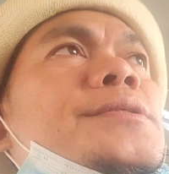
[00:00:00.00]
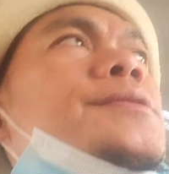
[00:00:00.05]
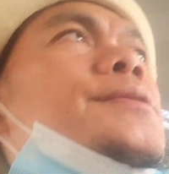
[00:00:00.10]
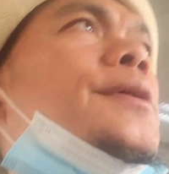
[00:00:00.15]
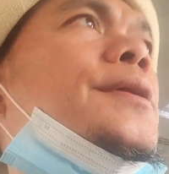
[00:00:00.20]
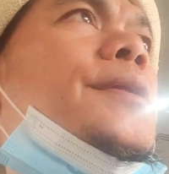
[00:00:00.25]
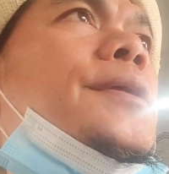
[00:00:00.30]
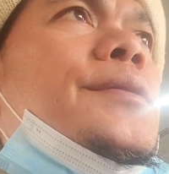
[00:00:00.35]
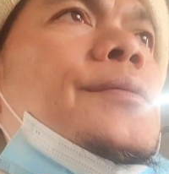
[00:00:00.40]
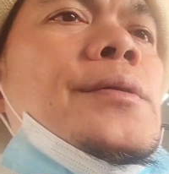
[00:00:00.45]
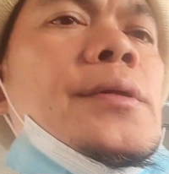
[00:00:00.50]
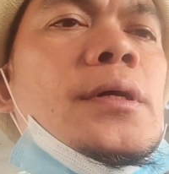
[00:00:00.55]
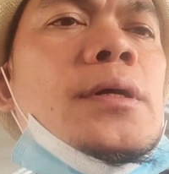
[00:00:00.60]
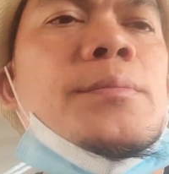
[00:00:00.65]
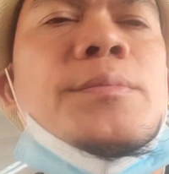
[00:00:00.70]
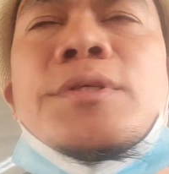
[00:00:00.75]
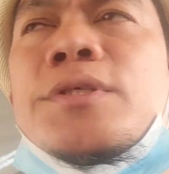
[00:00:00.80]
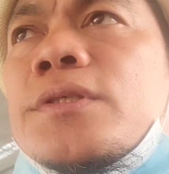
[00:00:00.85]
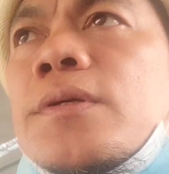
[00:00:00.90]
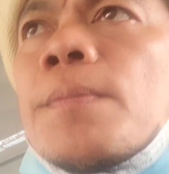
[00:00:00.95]
Nandito na
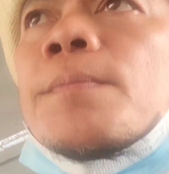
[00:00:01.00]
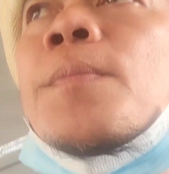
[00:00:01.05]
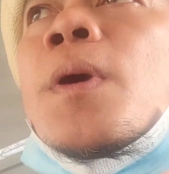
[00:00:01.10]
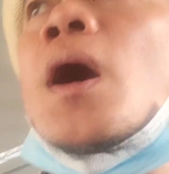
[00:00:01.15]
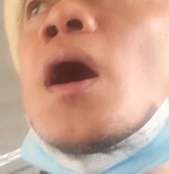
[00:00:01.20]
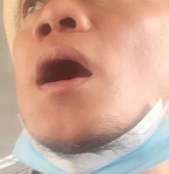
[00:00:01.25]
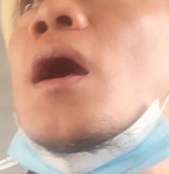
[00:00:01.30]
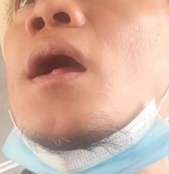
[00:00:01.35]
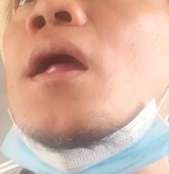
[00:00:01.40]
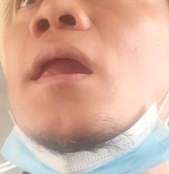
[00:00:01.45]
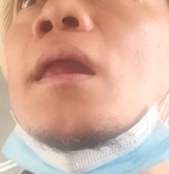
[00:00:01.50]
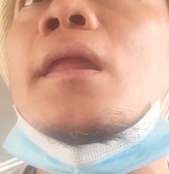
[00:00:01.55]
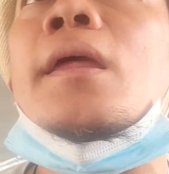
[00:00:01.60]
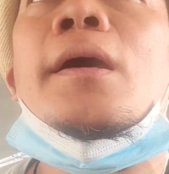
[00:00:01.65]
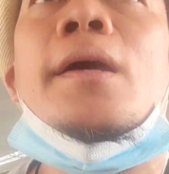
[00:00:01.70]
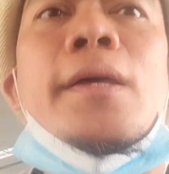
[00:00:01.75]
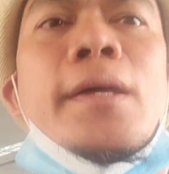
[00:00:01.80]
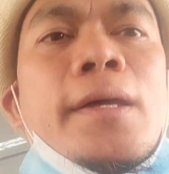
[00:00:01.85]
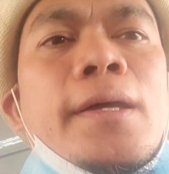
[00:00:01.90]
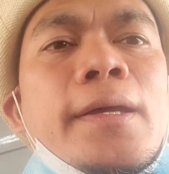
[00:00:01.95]
kami sa Pala.
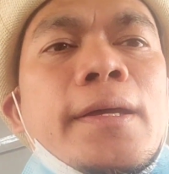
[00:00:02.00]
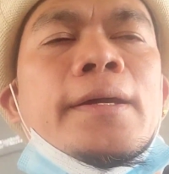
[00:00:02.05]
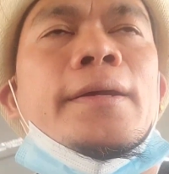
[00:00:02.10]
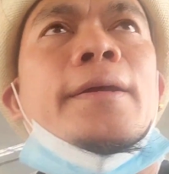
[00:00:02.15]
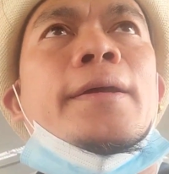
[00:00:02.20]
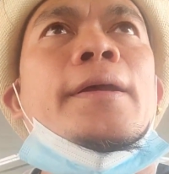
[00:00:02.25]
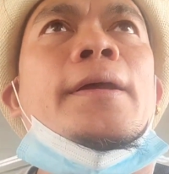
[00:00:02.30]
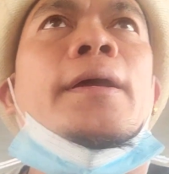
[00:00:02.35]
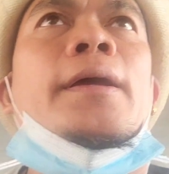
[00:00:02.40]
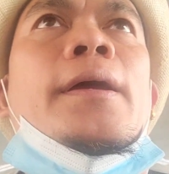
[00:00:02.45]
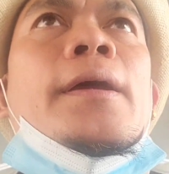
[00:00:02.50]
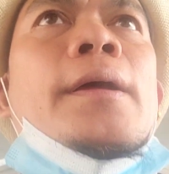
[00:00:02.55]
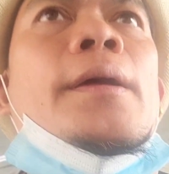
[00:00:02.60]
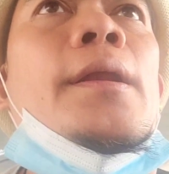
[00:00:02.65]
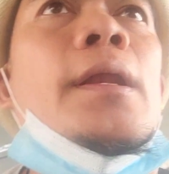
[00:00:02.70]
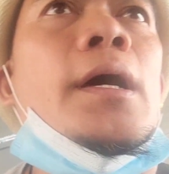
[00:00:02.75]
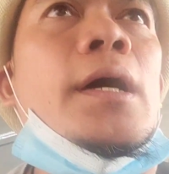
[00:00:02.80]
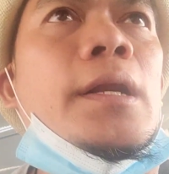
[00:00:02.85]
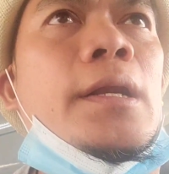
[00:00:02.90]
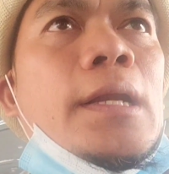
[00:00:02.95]

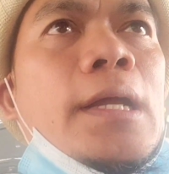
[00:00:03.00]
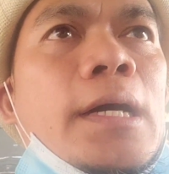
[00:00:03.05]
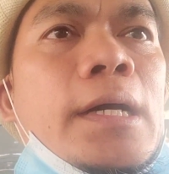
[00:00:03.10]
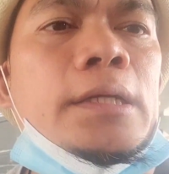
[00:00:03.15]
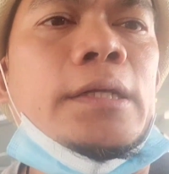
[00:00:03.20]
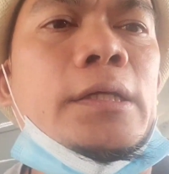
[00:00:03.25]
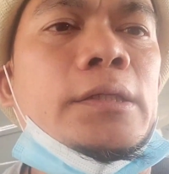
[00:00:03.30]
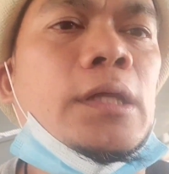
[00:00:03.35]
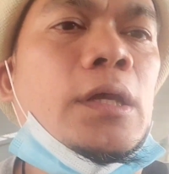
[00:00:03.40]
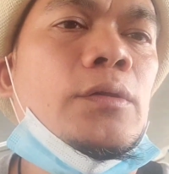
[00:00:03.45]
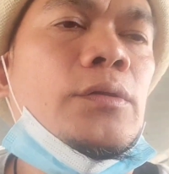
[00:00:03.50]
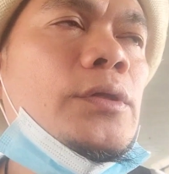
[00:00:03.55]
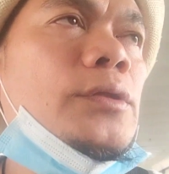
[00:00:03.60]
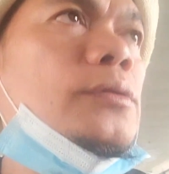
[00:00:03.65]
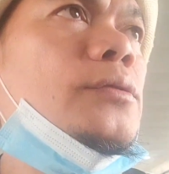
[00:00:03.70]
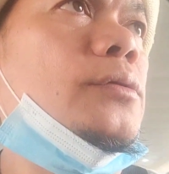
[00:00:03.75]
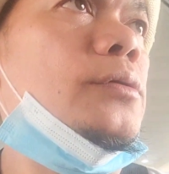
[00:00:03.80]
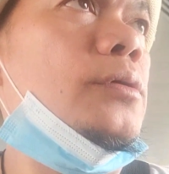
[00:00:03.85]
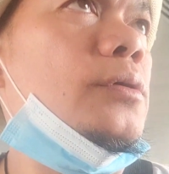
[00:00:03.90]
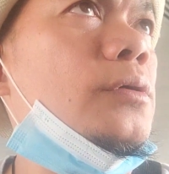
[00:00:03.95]
Lakad-lakad na tayo
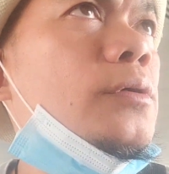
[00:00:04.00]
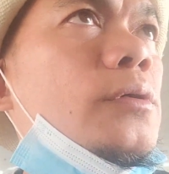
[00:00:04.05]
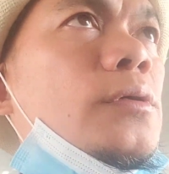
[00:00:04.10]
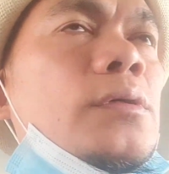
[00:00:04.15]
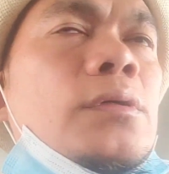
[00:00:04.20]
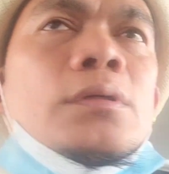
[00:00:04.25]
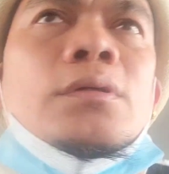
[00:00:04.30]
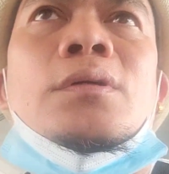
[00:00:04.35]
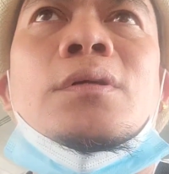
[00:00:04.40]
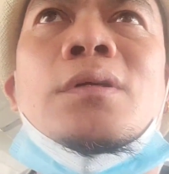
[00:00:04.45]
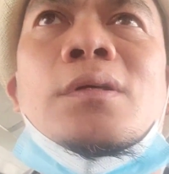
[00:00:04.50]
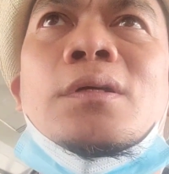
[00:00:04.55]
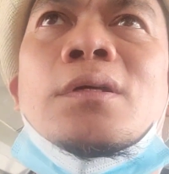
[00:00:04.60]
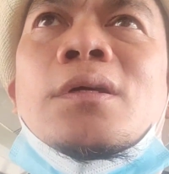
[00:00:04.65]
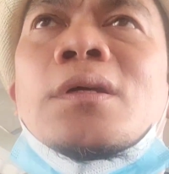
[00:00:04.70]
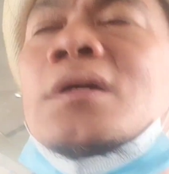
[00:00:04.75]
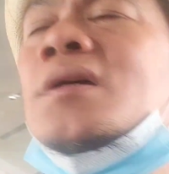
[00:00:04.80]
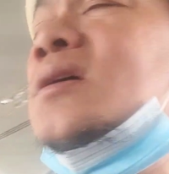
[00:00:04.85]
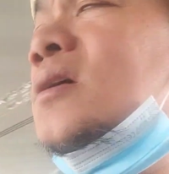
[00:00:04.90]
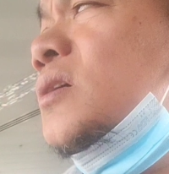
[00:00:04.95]
dito.
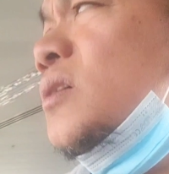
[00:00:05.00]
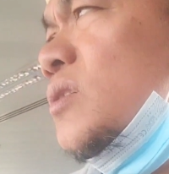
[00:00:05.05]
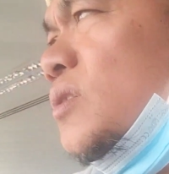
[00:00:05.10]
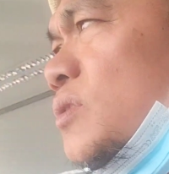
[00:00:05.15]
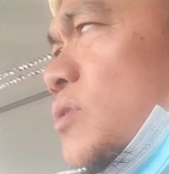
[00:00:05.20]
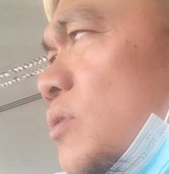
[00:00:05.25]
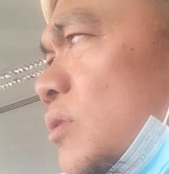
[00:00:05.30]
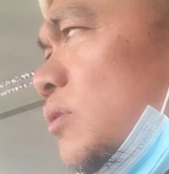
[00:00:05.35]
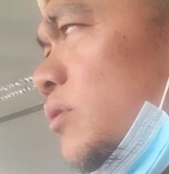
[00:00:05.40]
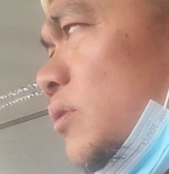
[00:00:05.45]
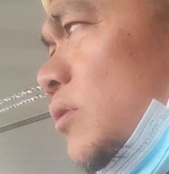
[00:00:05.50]
So,